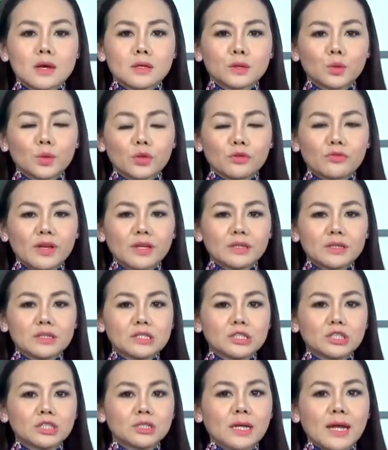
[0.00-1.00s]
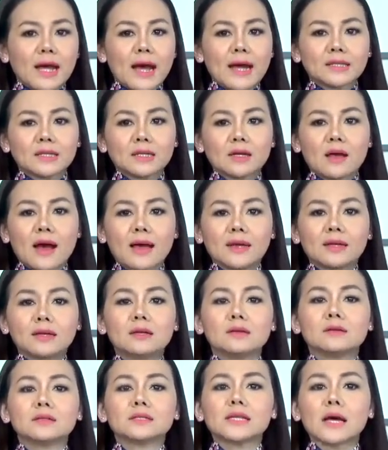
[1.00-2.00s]
Thưa quý vị, từ trưa ngày 2 tháng 2,
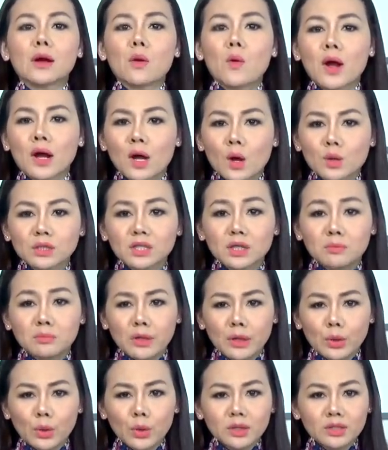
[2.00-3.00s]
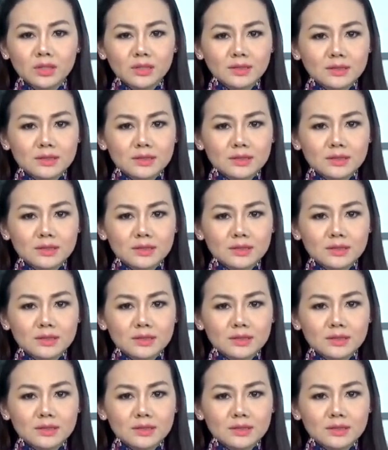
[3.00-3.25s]
lượng xe qua cầu Rạch Miễu hướng